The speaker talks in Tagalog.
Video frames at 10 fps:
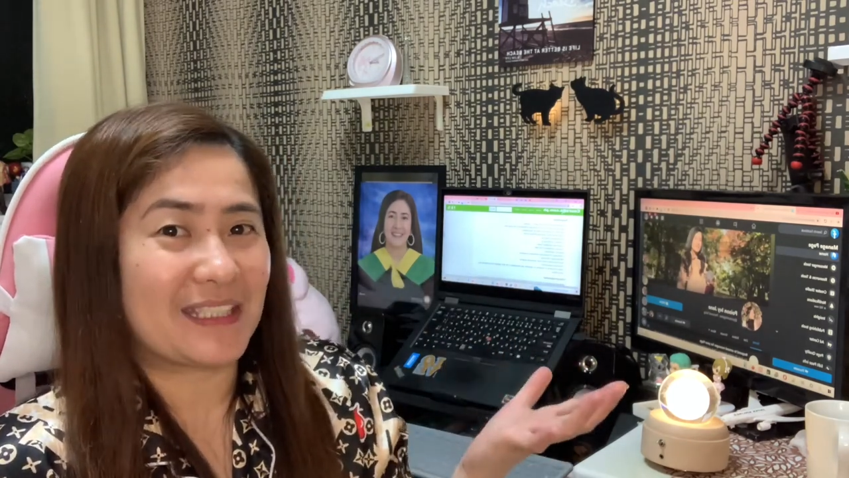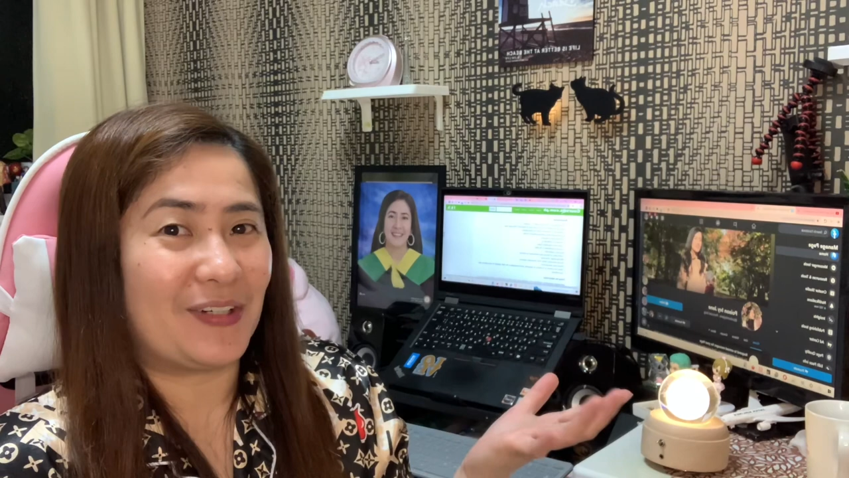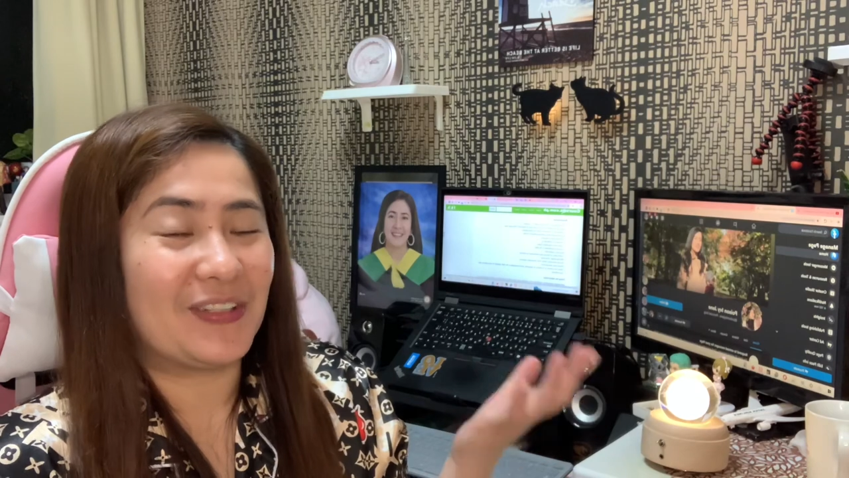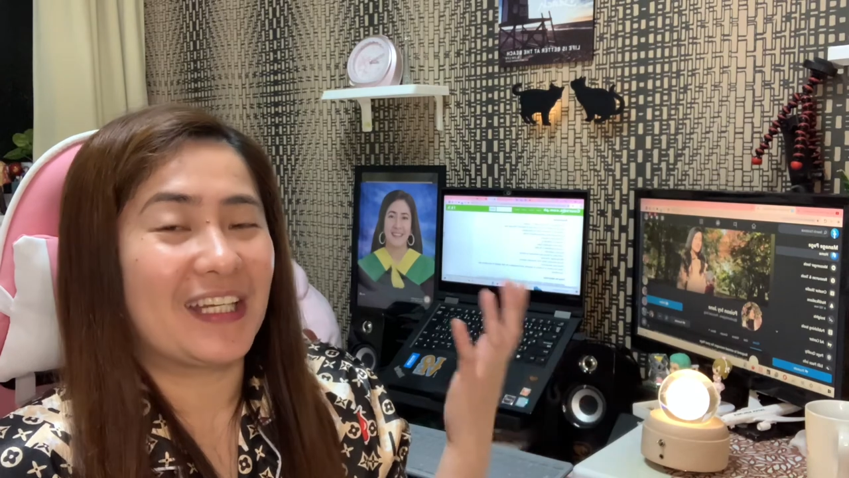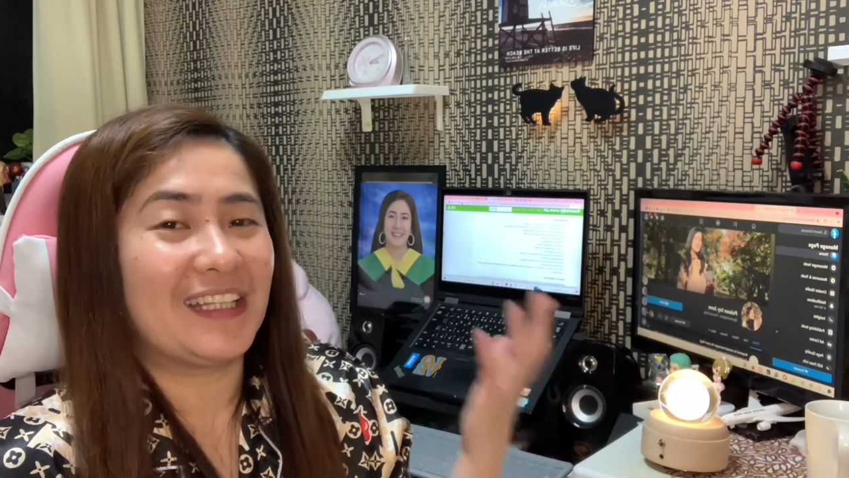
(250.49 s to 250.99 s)
ako
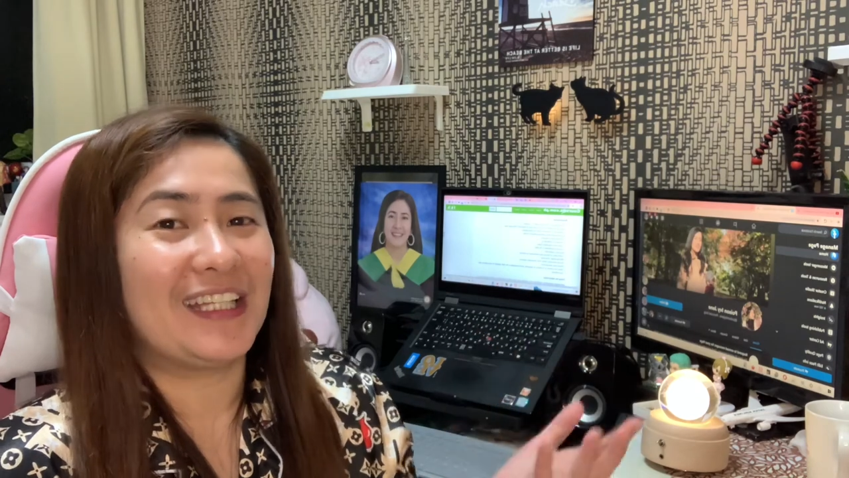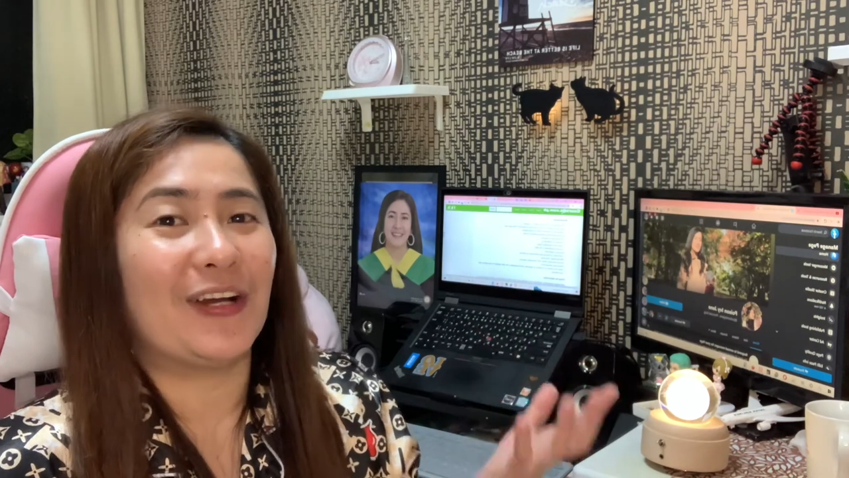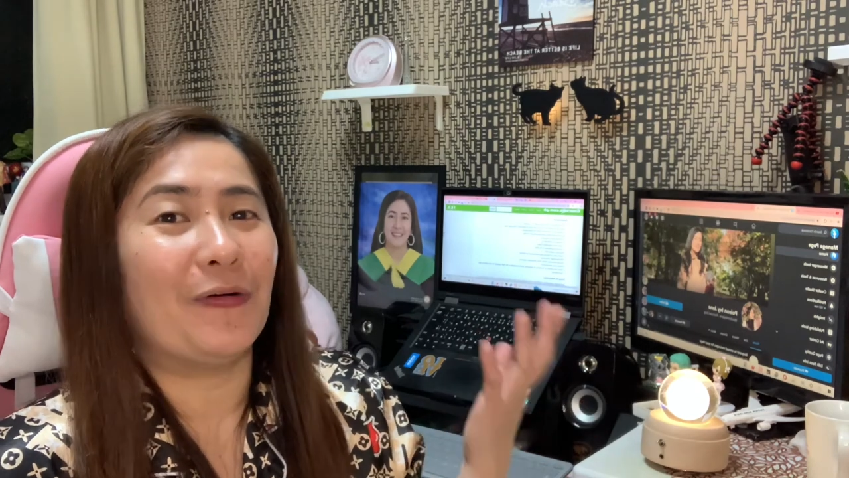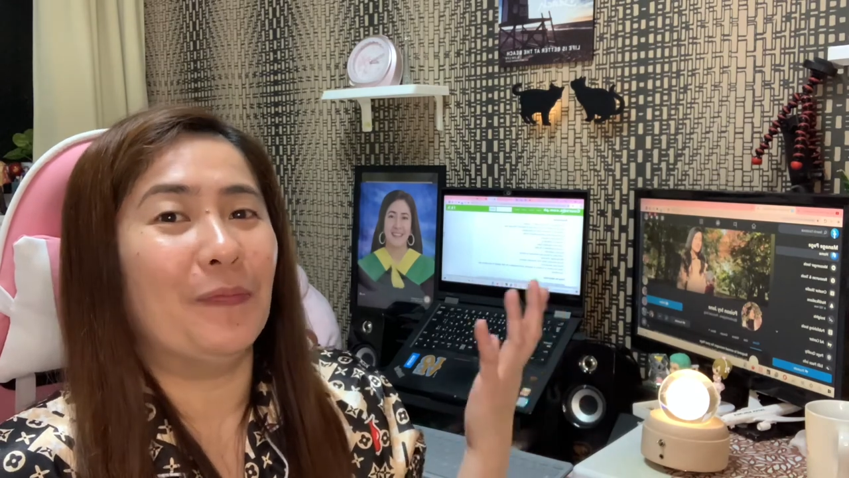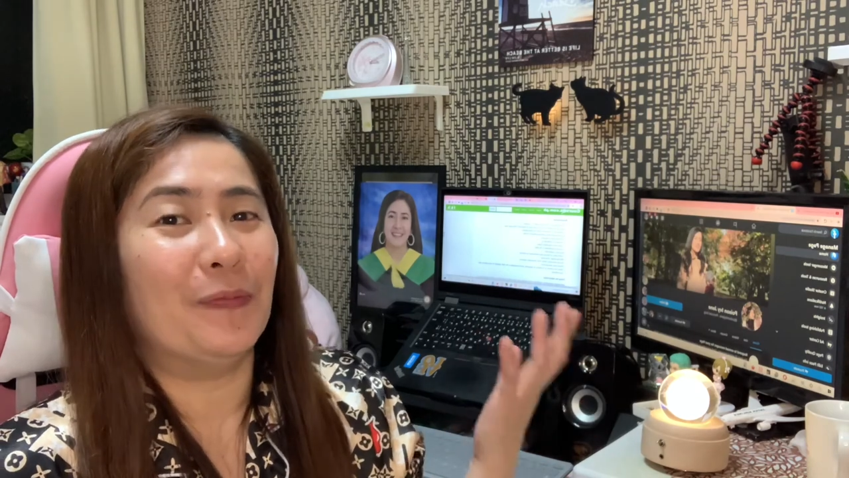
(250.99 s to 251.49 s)
nang hindi
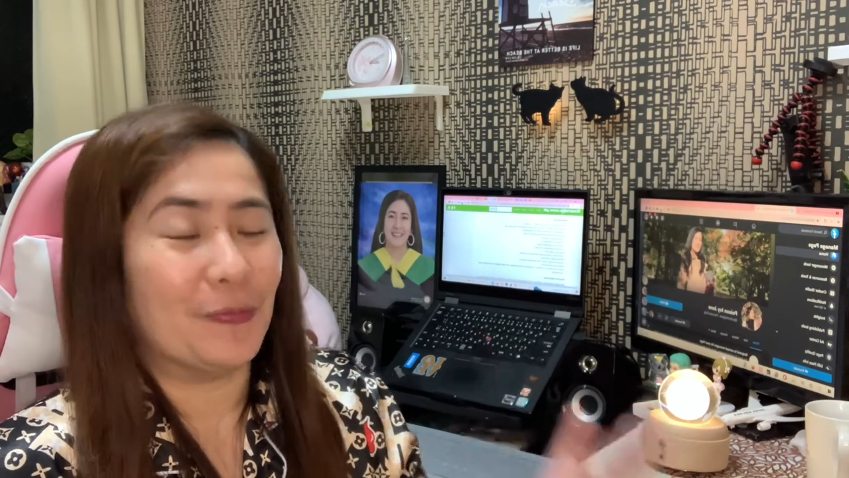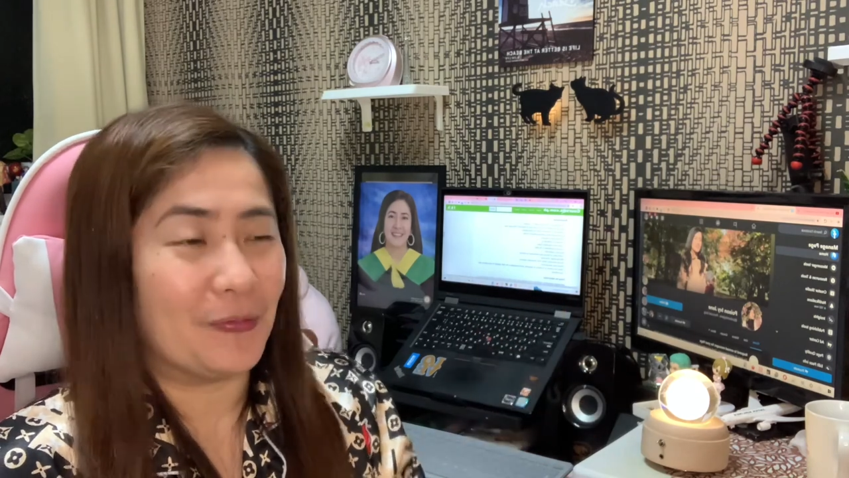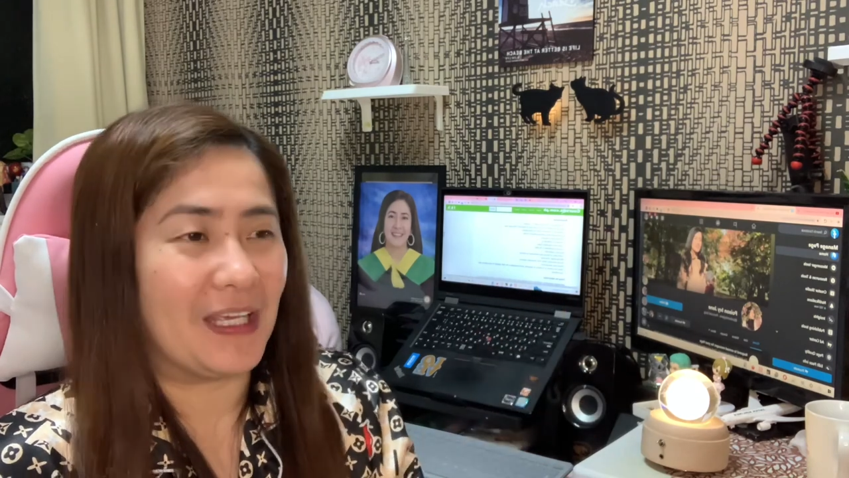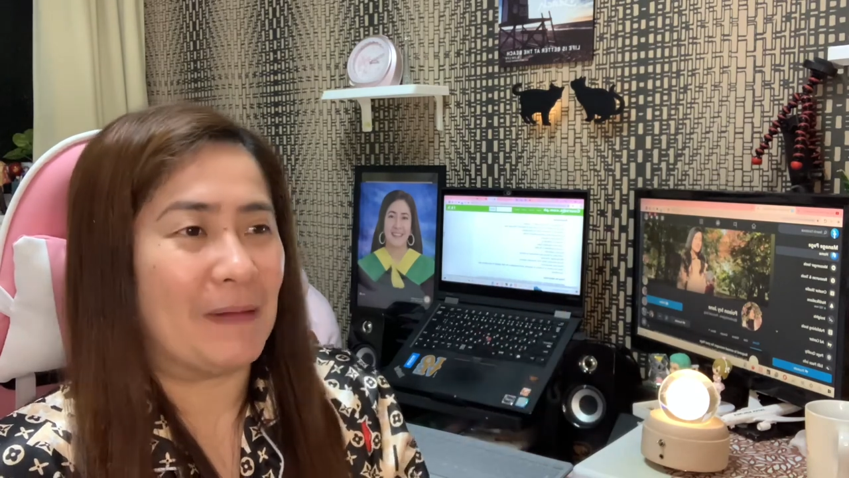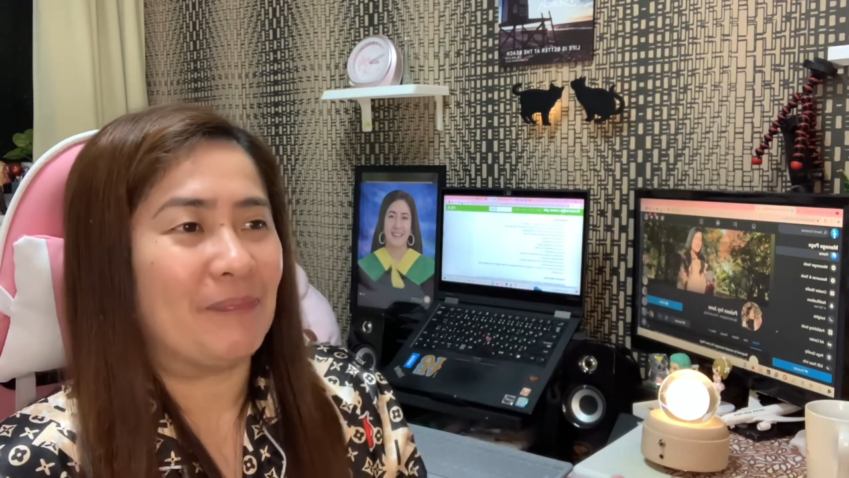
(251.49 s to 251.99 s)
ako umuwi.